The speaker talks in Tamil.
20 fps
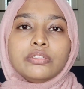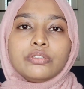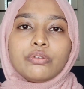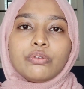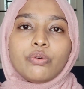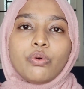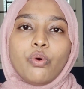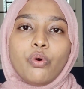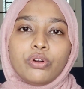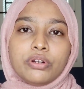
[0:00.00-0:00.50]
ஸோ
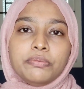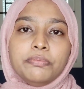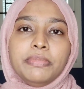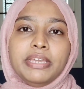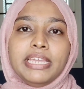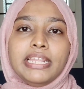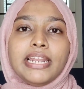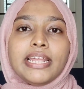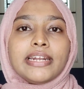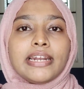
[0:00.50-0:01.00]

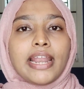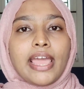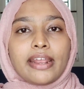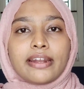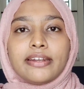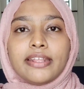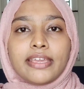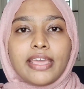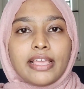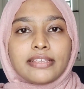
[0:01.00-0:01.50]
ஓட்மீல் அண்ட்
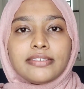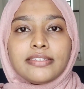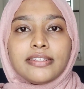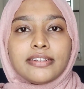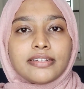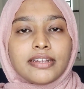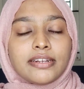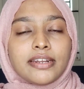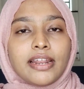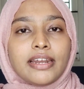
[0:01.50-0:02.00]
லாக்டிக்
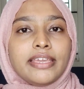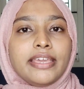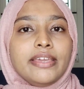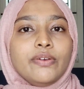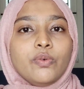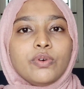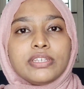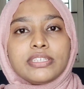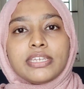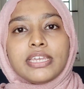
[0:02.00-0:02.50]
ஆசிட்
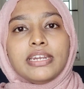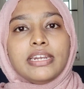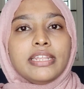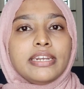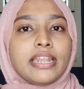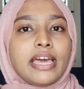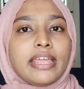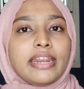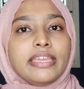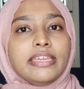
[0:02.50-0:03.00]
இருக்கனாலேயே உங்கள்
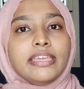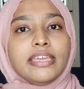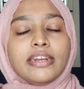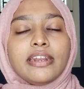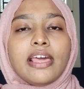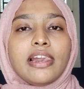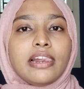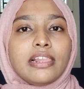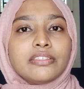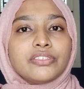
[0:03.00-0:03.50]
ஸ்கின்னில் நிறைய
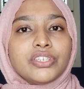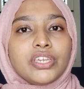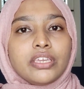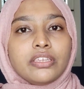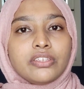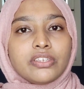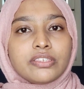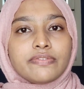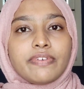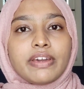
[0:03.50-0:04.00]
நல்ல
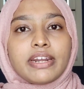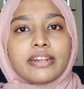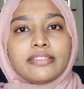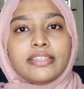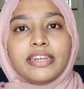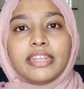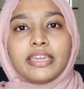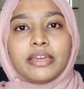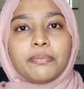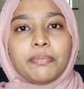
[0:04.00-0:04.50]
சேஞ்சஸ்
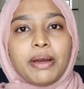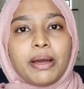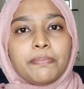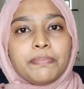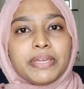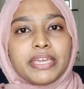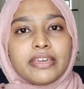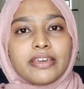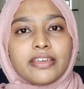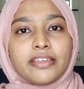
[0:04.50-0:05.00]
வர்றதை நீங்கள்
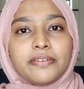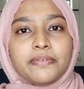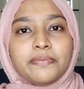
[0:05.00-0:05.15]
பார்ப்பீங்க